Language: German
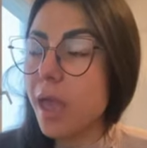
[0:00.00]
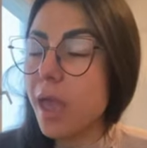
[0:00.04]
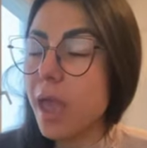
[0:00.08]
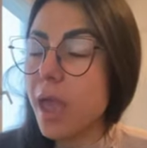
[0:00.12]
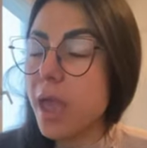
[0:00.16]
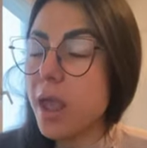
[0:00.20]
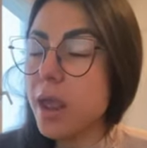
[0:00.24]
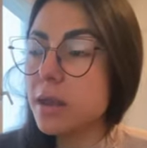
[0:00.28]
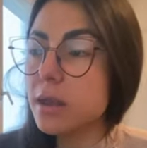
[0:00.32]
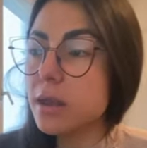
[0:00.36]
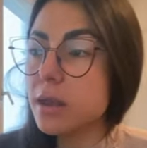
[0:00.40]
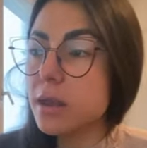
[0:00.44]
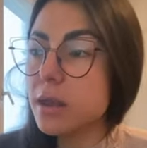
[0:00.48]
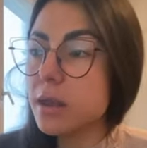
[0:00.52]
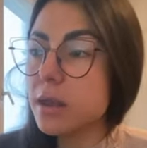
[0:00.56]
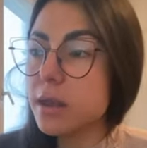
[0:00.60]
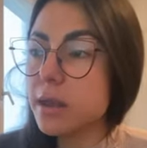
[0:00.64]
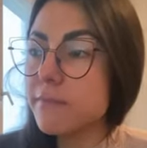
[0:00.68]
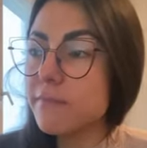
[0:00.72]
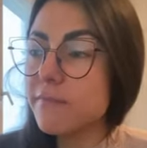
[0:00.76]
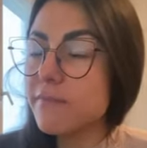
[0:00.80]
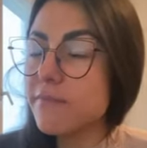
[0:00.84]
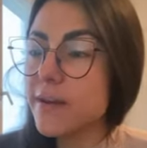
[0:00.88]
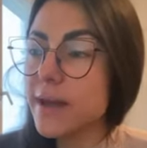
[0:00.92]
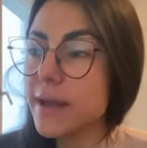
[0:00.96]
in
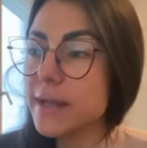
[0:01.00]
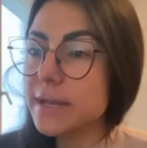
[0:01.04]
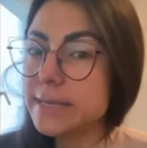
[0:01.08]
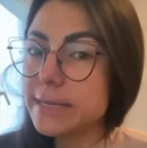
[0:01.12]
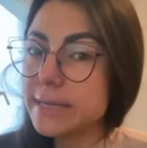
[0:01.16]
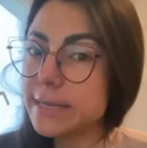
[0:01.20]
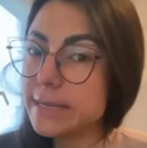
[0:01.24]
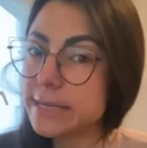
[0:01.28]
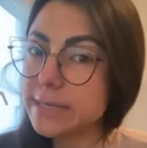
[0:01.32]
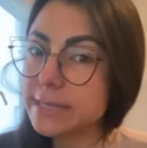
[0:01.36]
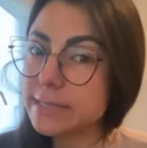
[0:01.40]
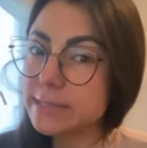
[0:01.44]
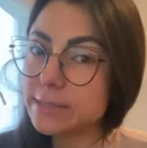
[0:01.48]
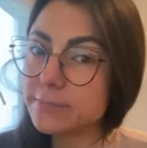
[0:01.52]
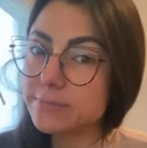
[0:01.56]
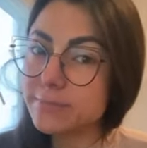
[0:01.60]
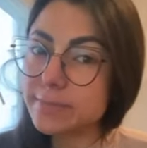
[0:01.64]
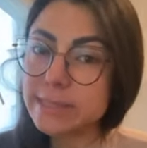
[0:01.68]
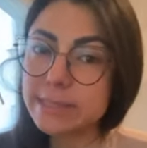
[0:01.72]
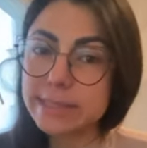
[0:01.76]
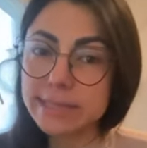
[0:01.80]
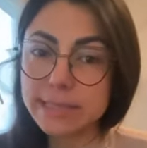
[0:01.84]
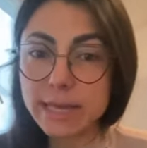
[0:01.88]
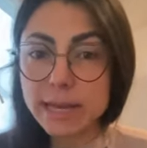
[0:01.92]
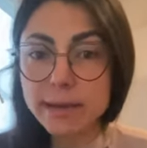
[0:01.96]
dem Fall der alten
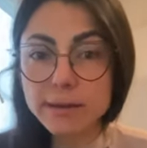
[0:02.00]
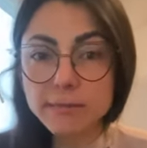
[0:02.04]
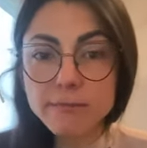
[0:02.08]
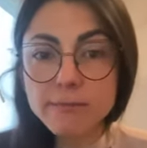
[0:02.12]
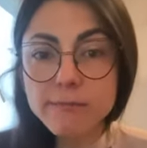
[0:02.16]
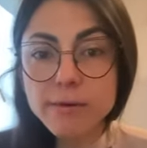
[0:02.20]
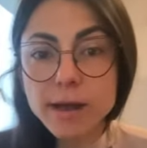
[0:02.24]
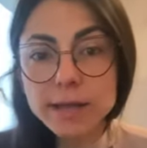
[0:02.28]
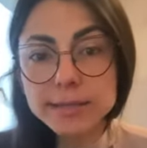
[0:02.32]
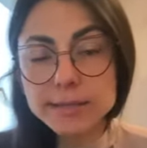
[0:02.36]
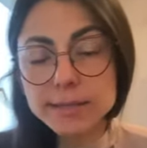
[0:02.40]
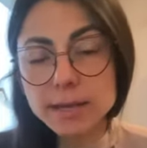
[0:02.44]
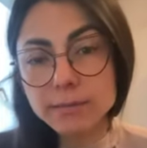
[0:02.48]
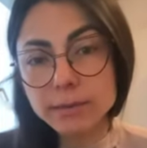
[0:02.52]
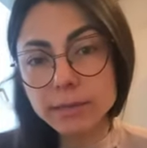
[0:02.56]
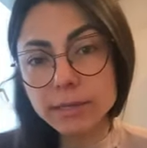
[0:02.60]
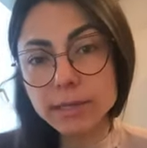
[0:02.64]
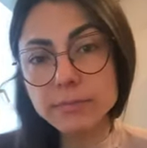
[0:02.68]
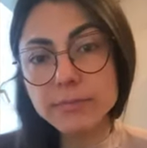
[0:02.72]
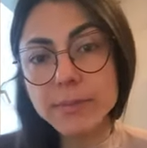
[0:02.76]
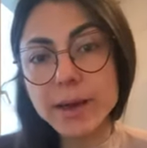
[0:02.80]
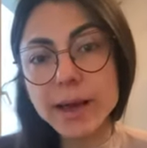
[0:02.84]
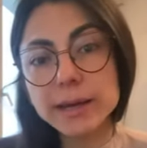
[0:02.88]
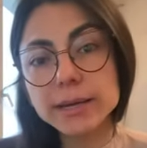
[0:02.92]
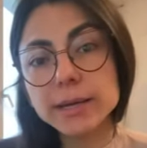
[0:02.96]
Patienten war es aber nicht
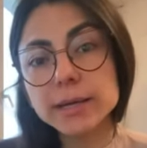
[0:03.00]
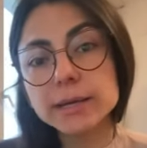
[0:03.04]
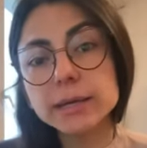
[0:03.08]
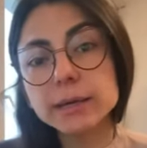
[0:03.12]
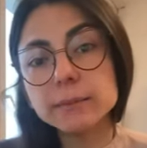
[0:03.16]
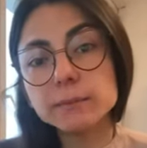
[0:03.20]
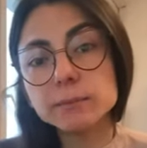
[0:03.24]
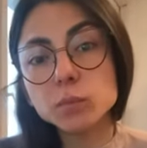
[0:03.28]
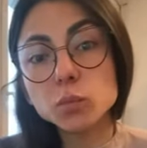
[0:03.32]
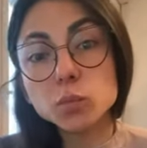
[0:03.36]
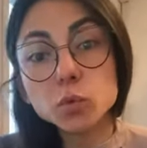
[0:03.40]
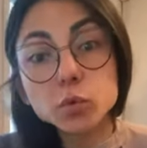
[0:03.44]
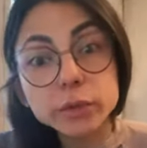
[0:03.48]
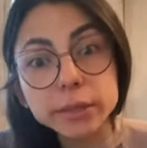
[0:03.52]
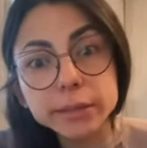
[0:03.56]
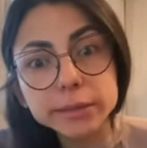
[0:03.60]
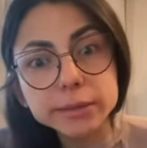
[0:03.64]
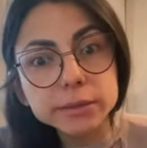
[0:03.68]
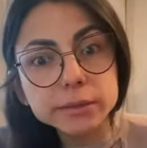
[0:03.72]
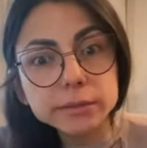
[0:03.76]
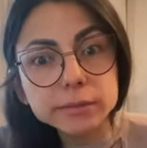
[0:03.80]
mal anderthalb Monate